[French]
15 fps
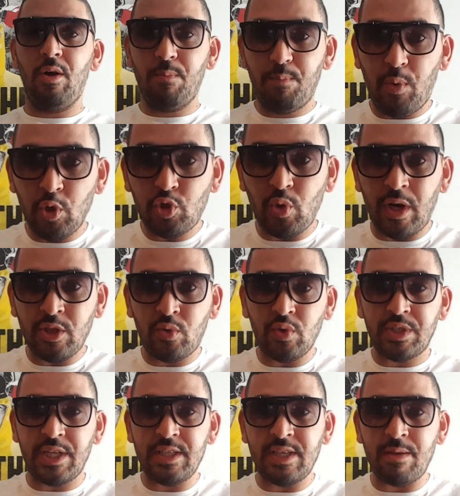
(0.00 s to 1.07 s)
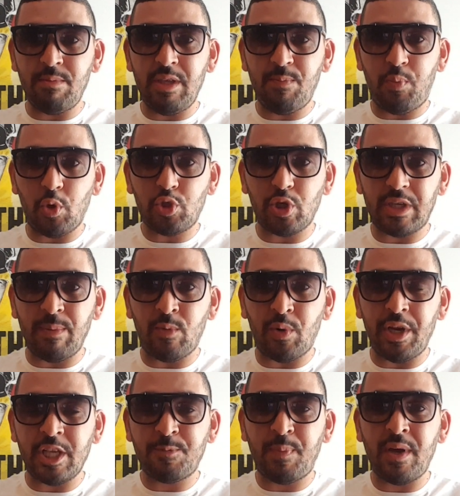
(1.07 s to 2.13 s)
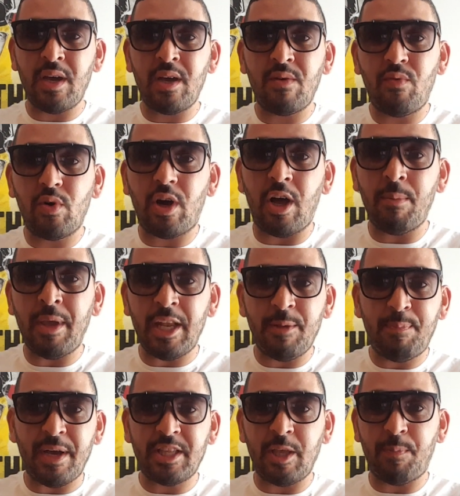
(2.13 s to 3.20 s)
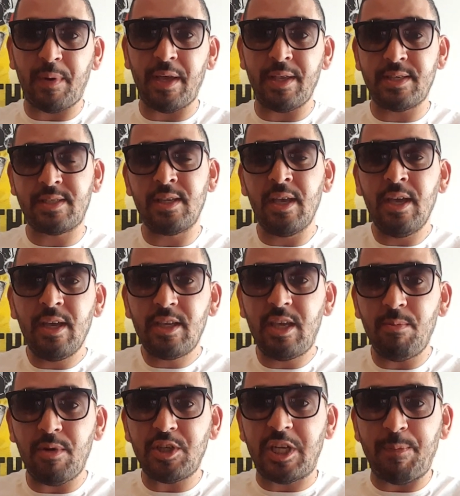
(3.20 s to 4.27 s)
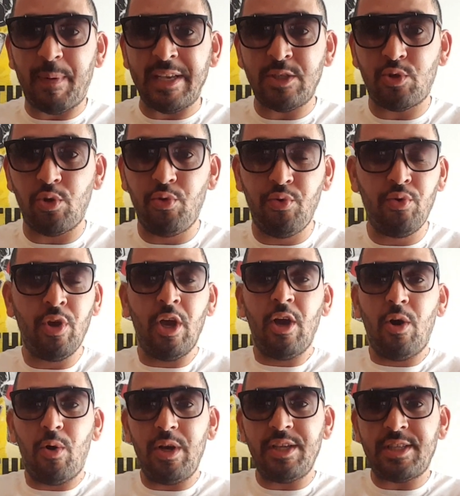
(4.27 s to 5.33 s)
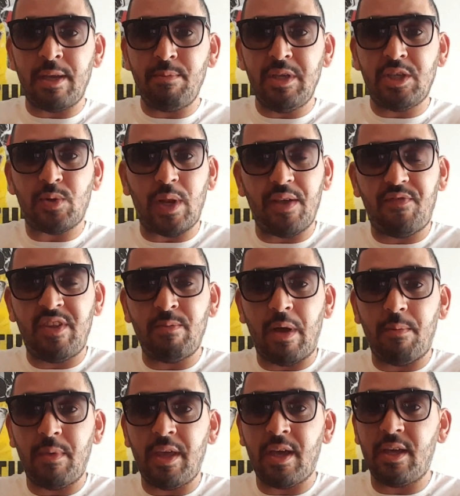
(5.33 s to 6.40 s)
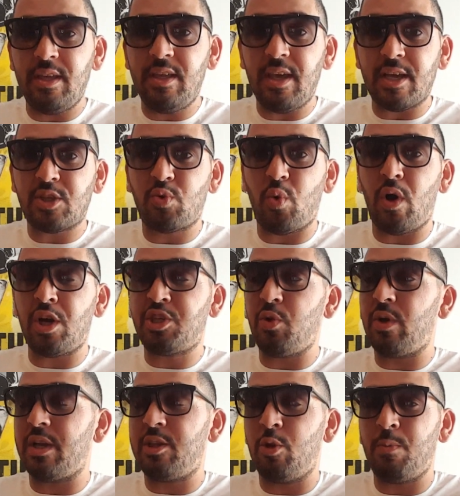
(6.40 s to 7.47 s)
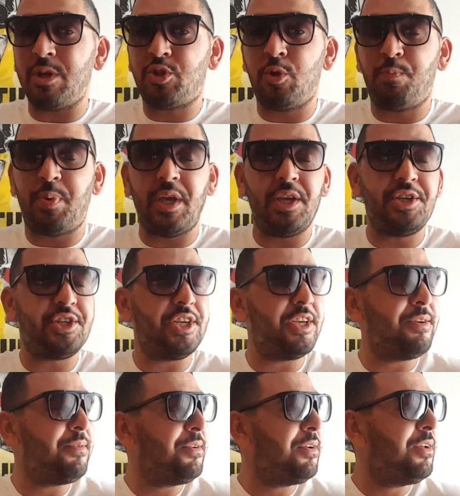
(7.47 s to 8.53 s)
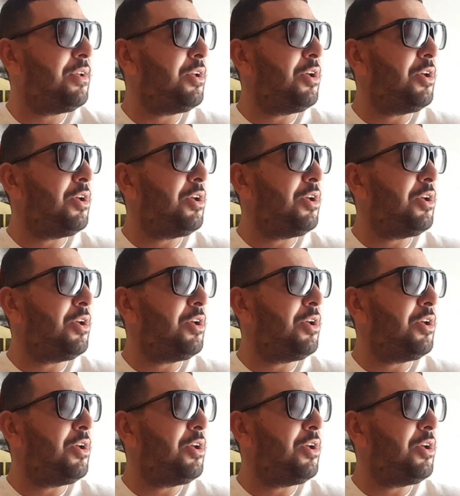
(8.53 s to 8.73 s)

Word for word: Bonjour à tous les amis, pour ceux qui me connaissent pas, vos grands-mères de Parc des Princes, qui mangent des princes de l'U. Oh les amis, sur la vie de ma mère, hier soir, j'ai regardé le match du PSG.